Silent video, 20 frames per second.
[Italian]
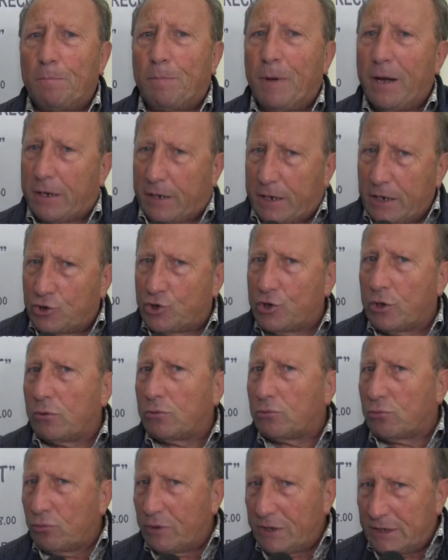Perché
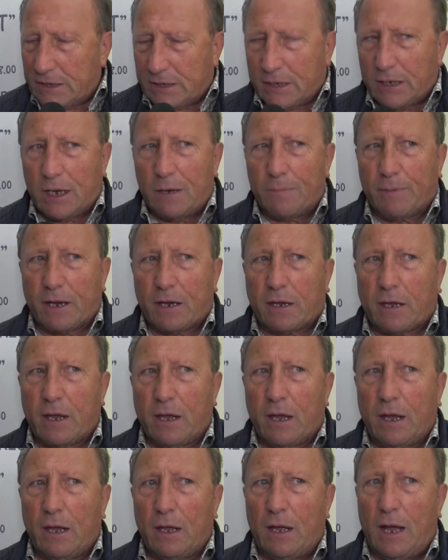cicloturistica?
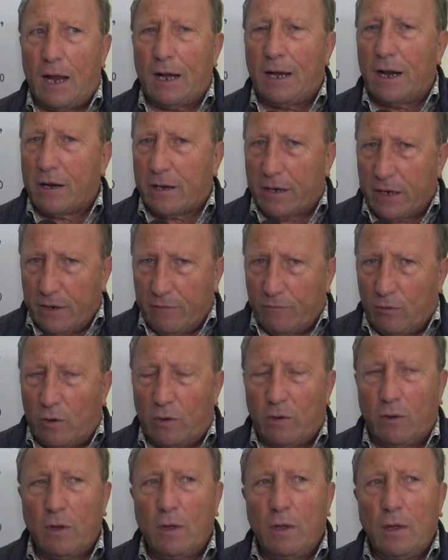Perché
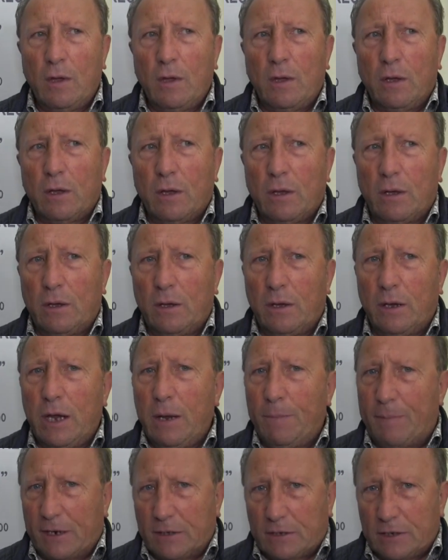all'arrivo eh,
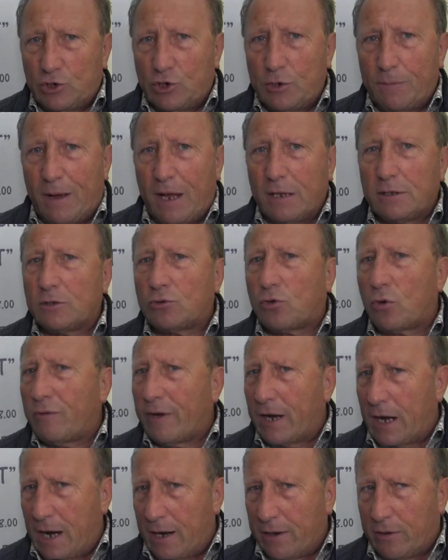i partecipanti
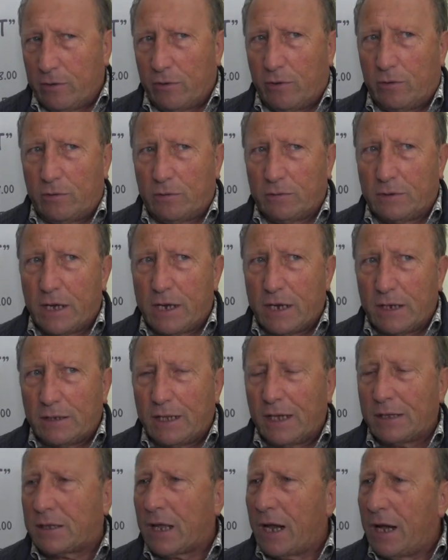troveranno degli
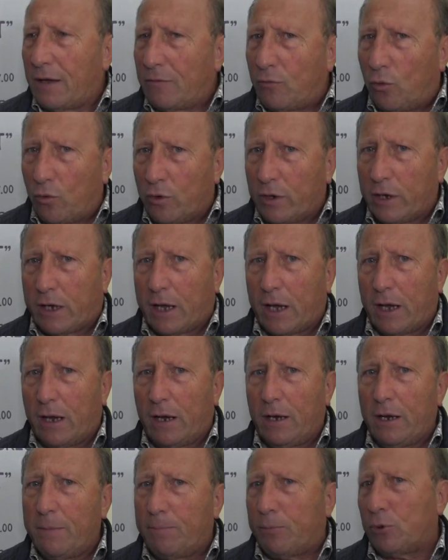addetti ai lavori
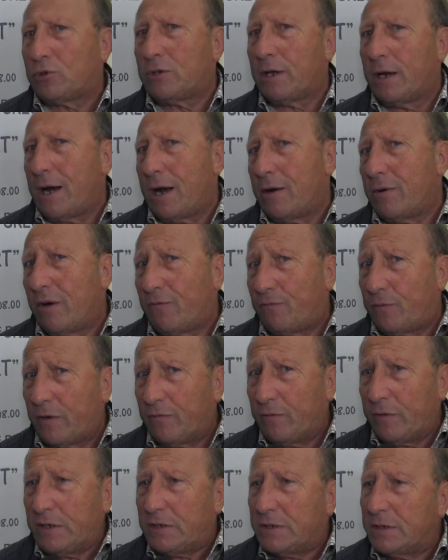che li porteranno a
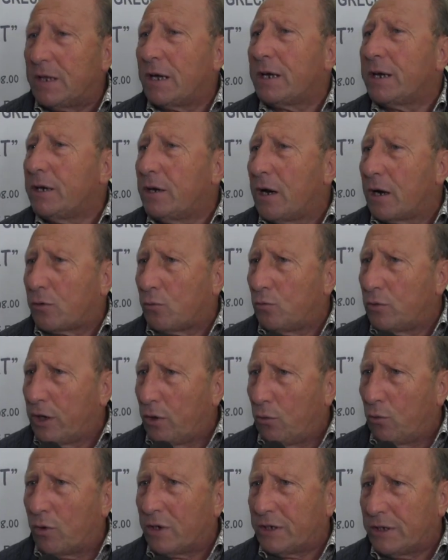far visita in
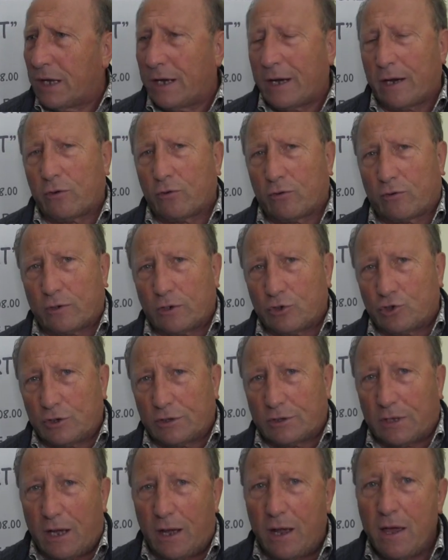alcuni luoghi della nostra
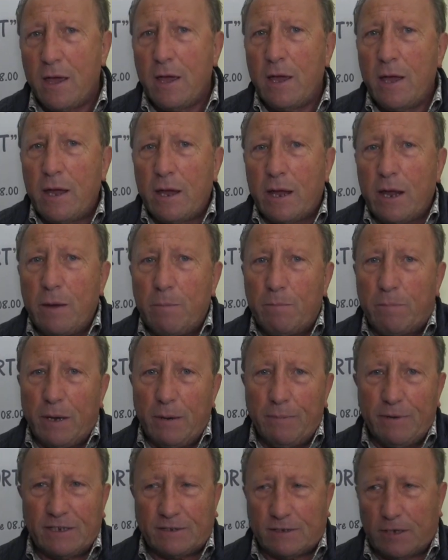città. In
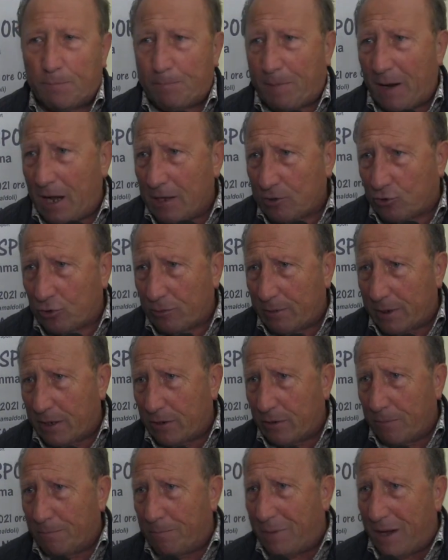primis il Palazzo